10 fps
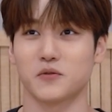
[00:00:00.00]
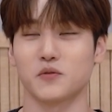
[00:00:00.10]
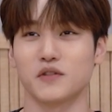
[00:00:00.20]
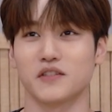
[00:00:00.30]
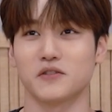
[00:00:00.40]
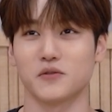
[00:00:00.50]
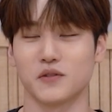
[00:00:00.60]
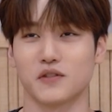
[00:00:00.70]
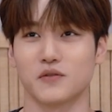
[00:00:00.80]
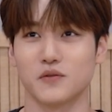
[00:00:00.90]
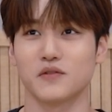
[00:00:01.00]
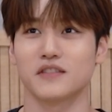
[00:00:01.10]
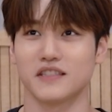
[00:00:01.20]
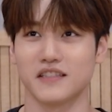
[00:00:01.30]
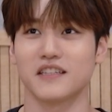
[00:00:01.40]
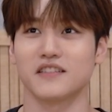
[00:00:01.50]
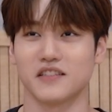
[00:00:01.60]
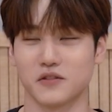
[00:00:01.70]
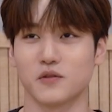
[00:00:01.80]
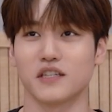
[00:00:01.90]
좋은 일도 있고 신나는
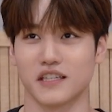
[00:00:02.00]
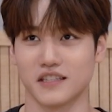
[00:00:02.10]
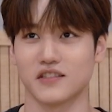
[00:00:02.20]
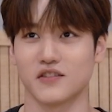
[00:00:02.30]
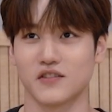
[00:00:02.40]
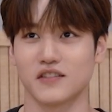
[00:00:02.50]
일도 있겠죠.